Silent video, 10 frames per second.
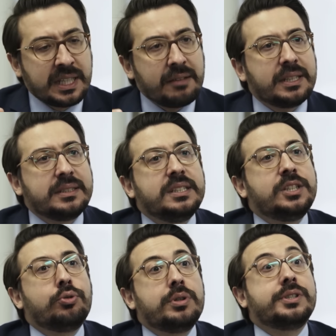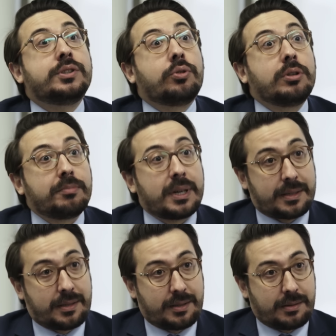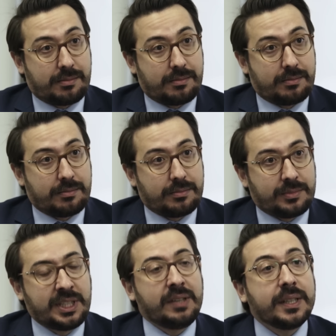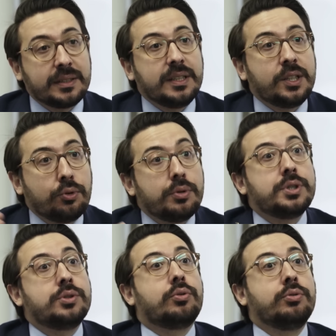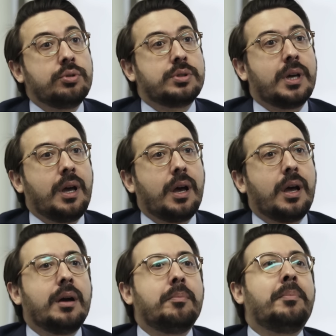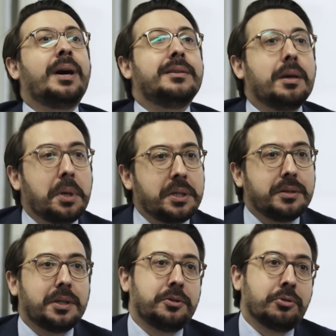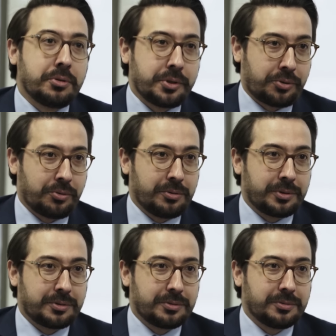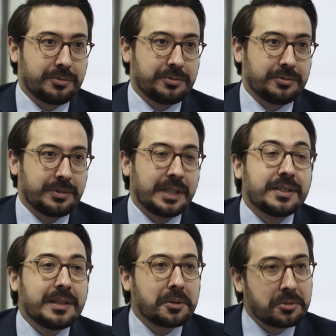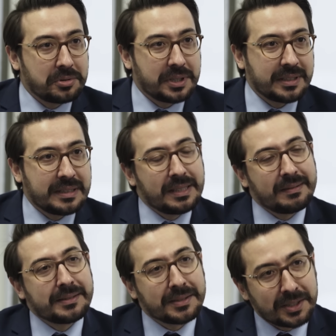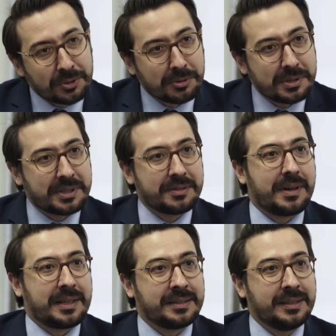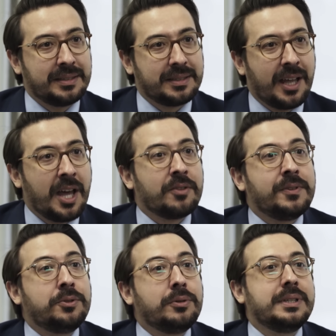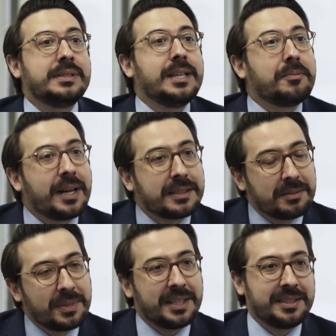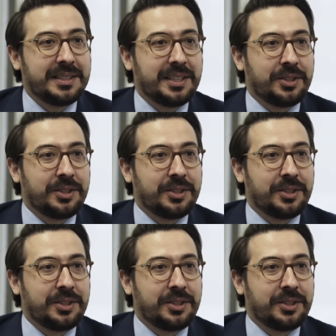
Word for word: Devletin ideolojisi olmaz. Devletin ideolojisi olursa mahkemenin de ideolojisi olur. Eskiden Türkiye'de devletin ideolojisi vardı ve dolayısıyla mahkemelerin de